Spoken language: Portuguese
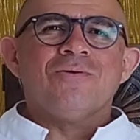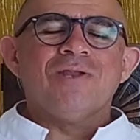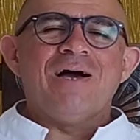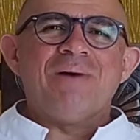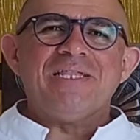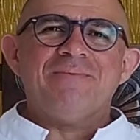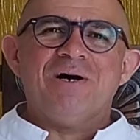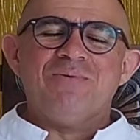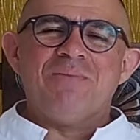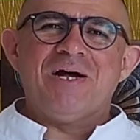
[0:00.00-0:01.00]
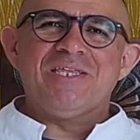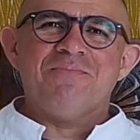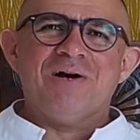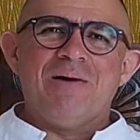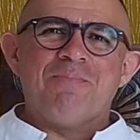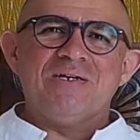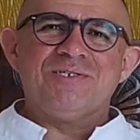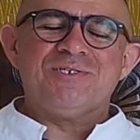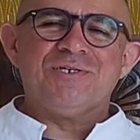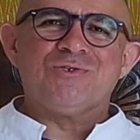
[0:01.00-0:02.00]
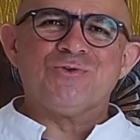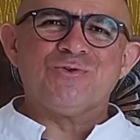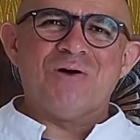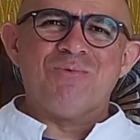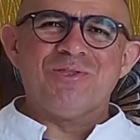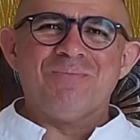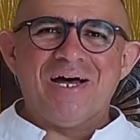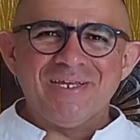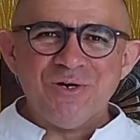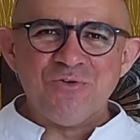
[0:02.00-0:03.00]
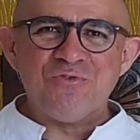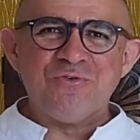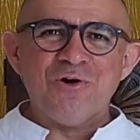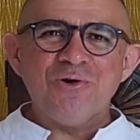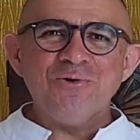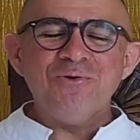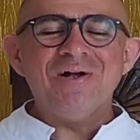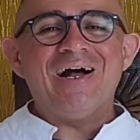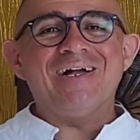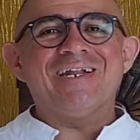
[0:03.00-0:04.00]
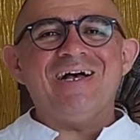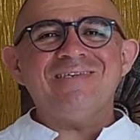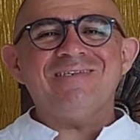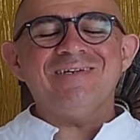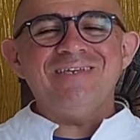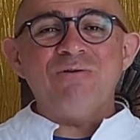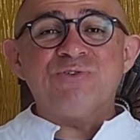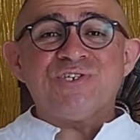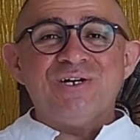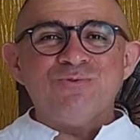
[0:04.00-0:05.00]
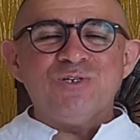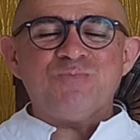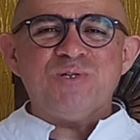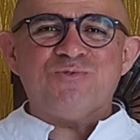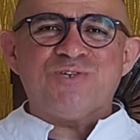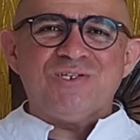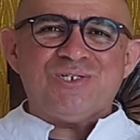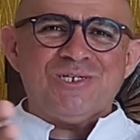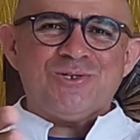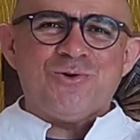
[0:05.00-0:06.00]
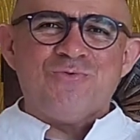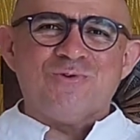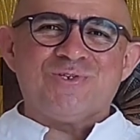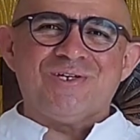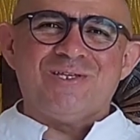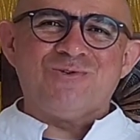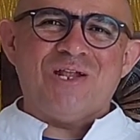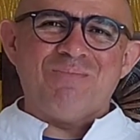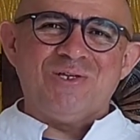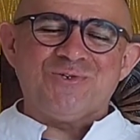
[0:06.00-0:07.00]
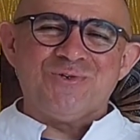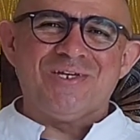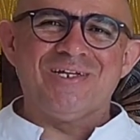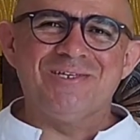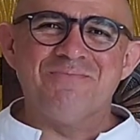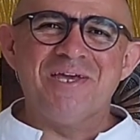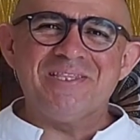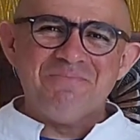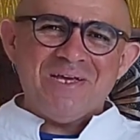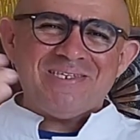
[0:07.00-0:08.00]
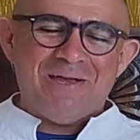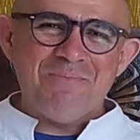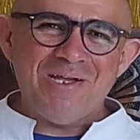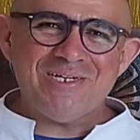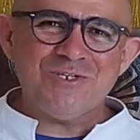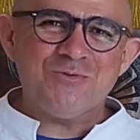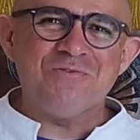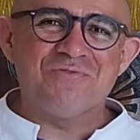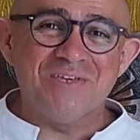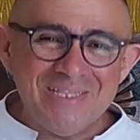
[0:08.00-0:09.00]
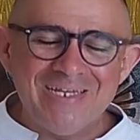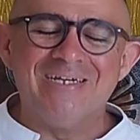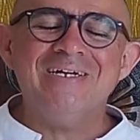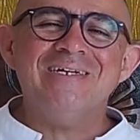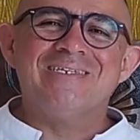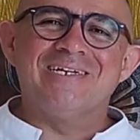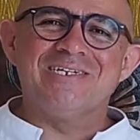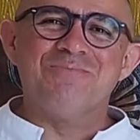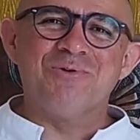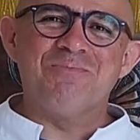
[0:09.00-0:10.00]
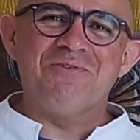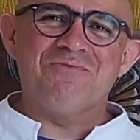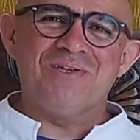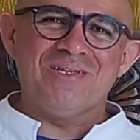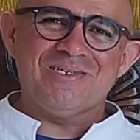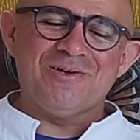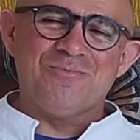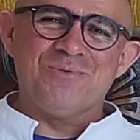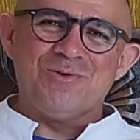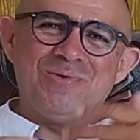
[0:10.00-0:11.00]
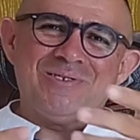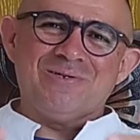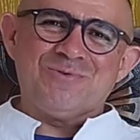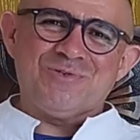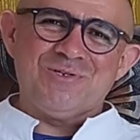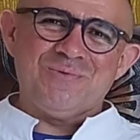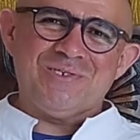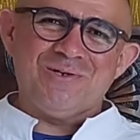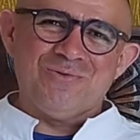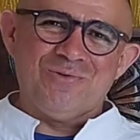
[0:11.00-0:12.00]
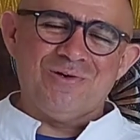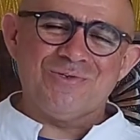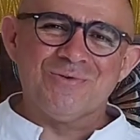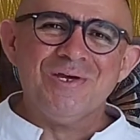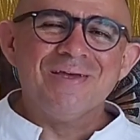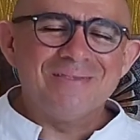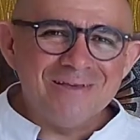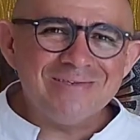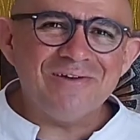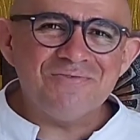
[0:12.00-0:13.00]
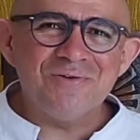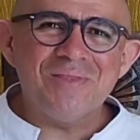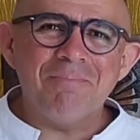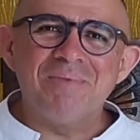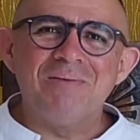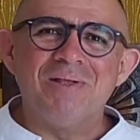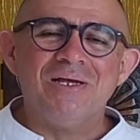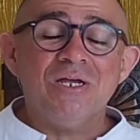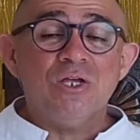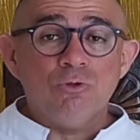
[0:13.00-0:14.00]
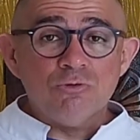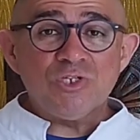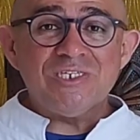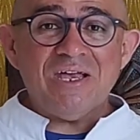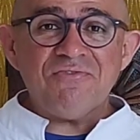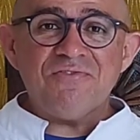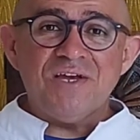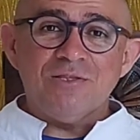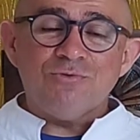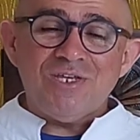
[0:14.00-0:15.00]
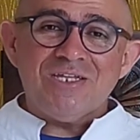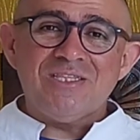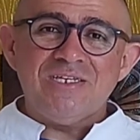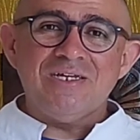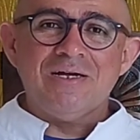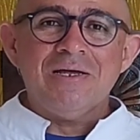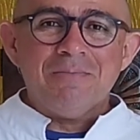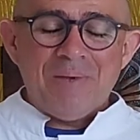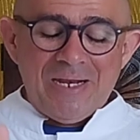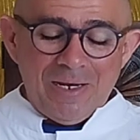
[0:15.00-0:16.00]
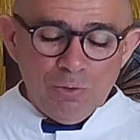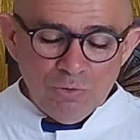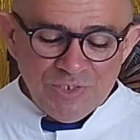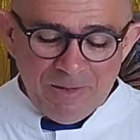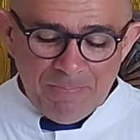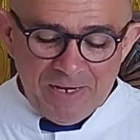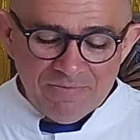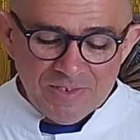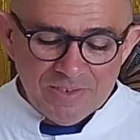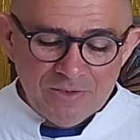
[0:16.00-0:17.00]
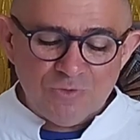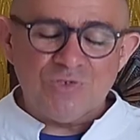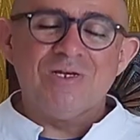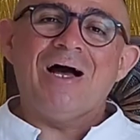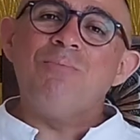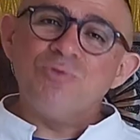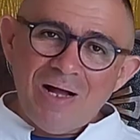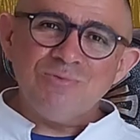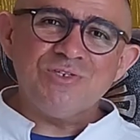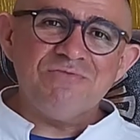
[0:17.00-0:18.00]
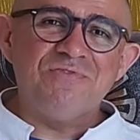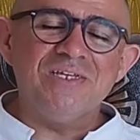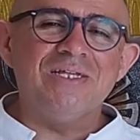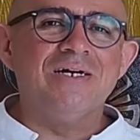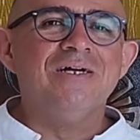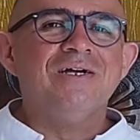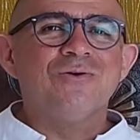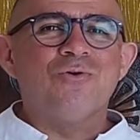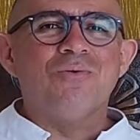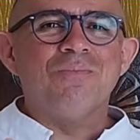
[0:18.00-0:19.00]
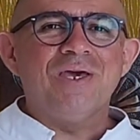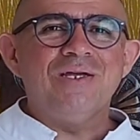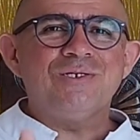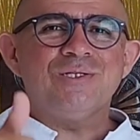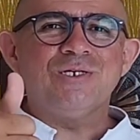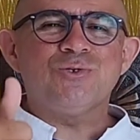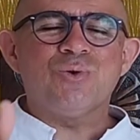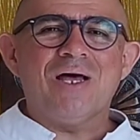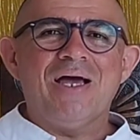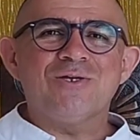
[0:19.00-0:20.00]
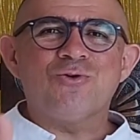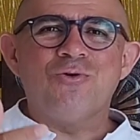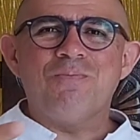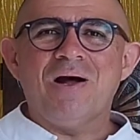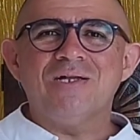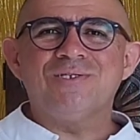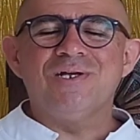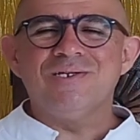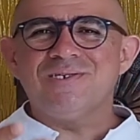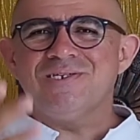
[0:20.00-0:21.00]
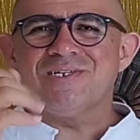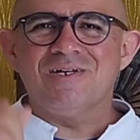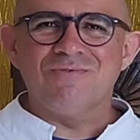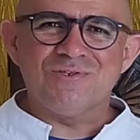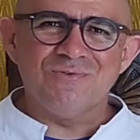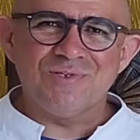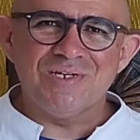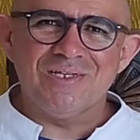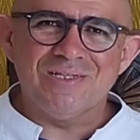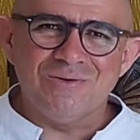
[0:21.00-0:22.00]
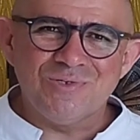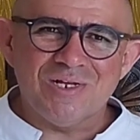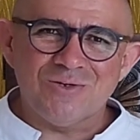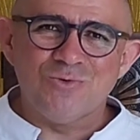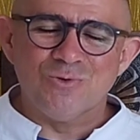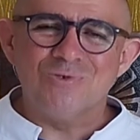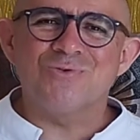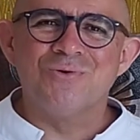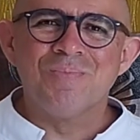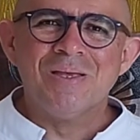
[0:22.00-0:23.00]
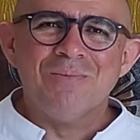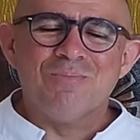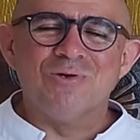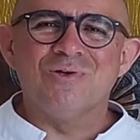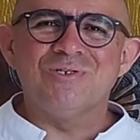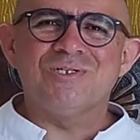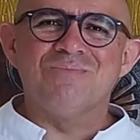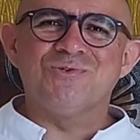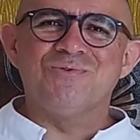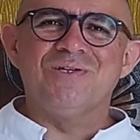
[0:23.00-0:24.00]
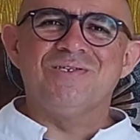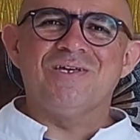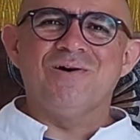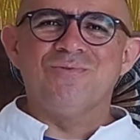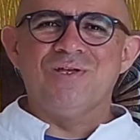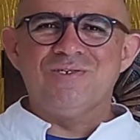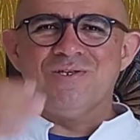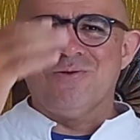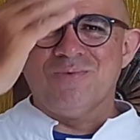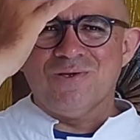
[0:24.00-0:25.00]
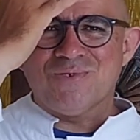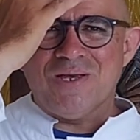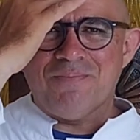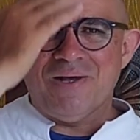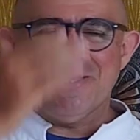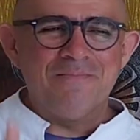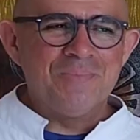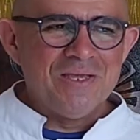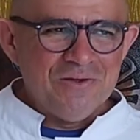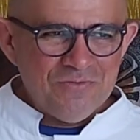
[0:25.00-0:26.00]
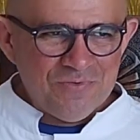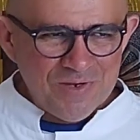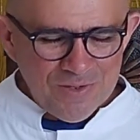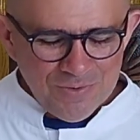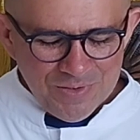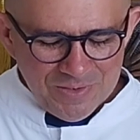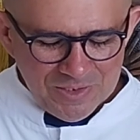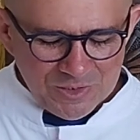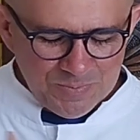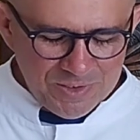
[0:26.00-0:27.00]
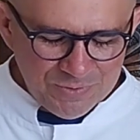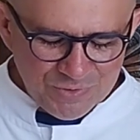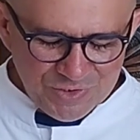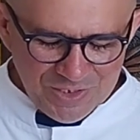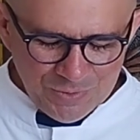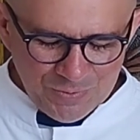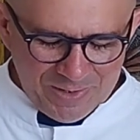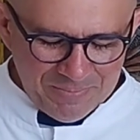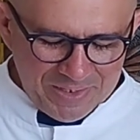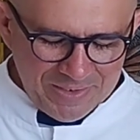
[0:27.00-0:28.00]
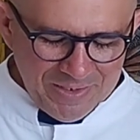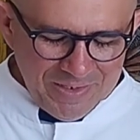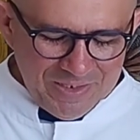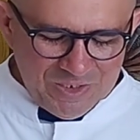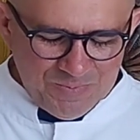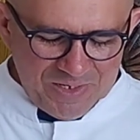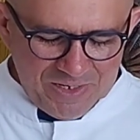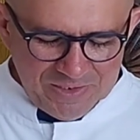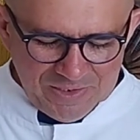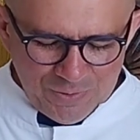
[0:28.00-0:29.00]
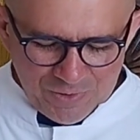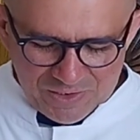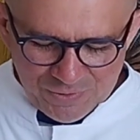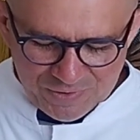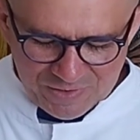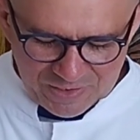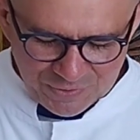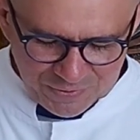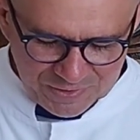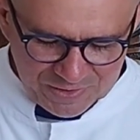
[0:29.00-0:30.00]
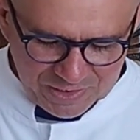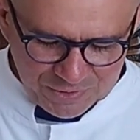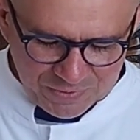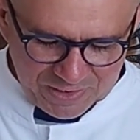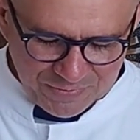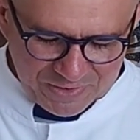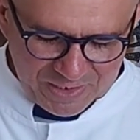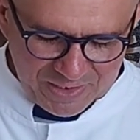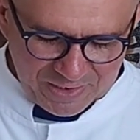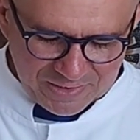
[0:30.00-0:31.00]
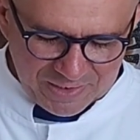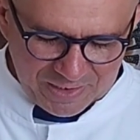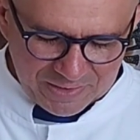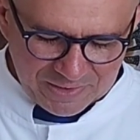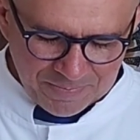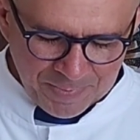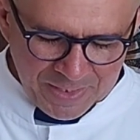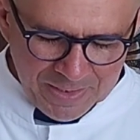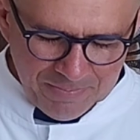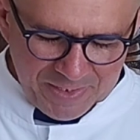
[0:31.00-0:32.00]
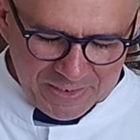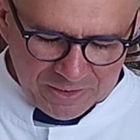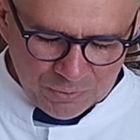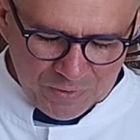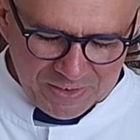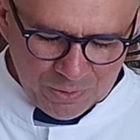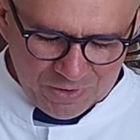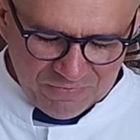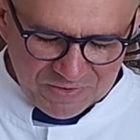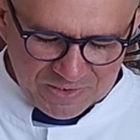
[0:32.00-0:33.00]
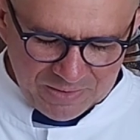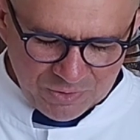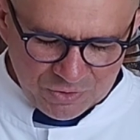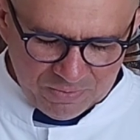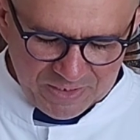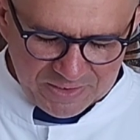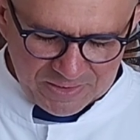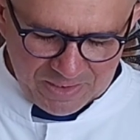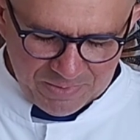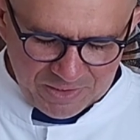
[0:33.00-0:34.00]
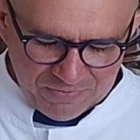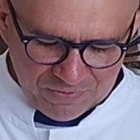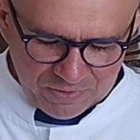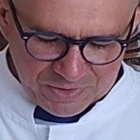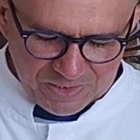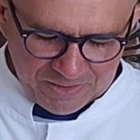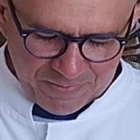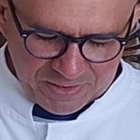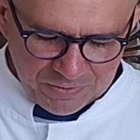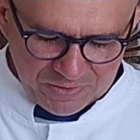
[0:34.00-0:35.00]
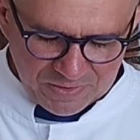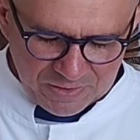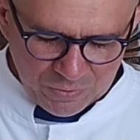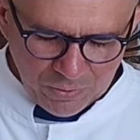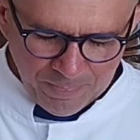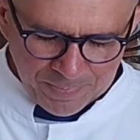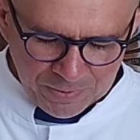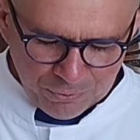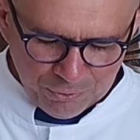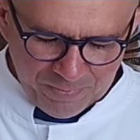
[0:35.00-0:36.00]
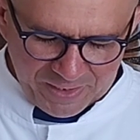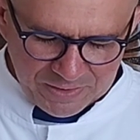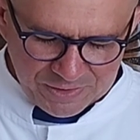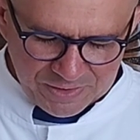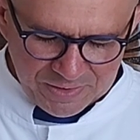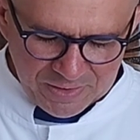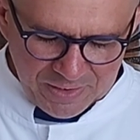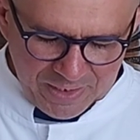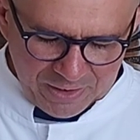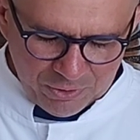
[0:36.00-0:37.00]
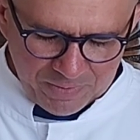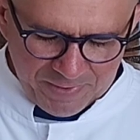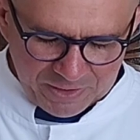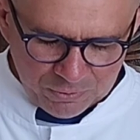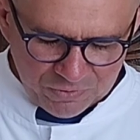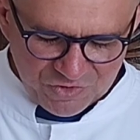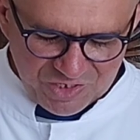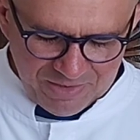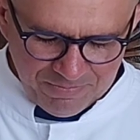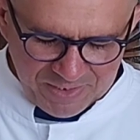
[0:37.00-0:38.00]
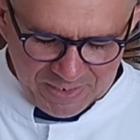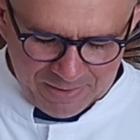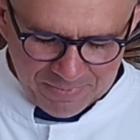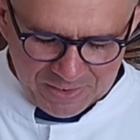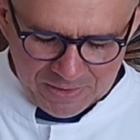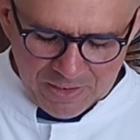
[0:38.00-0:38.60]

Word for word: Olá, amado irmão, amada irmã, a paz de Jesus, o amor de Maria, o fogo, a graça e a unção do Espírito Santo esteja com você. Deus lhe abençoe grandemente, imensamente a sua vida. Seja muito bem-vindo. Esse é o meu, esse é o seu, esse é o nosso desafio da Bíblia. Nos desafiando dia a dia, pela luz da palavra de Deus, a mudarmos de vida. Comente, deixe o like, compartilhe, se inscreva se você ainda não está conosco pois nós estamos unidos e reunidos em nome de Deus que é Pai, Filho e Espírito Santo. Amém. Inspirai, Senhor, as nossas ações e ajudai-nos a realizá-las para que tudo aquilo que fizermos comece e termine em vós. Nada para nós, Senhor, tudo para ti, agora e para todo sempre. Amém.